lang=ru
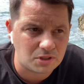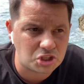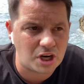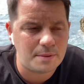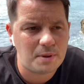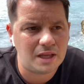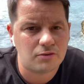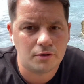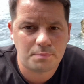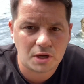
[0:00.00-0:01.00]
начале
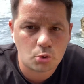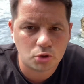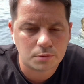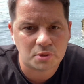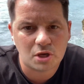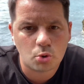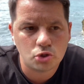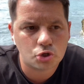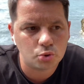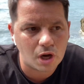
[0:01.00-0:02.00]
пятого переходят
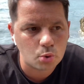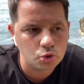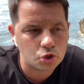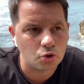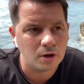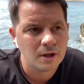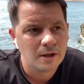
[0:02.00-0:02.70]
потихонечку на ручку.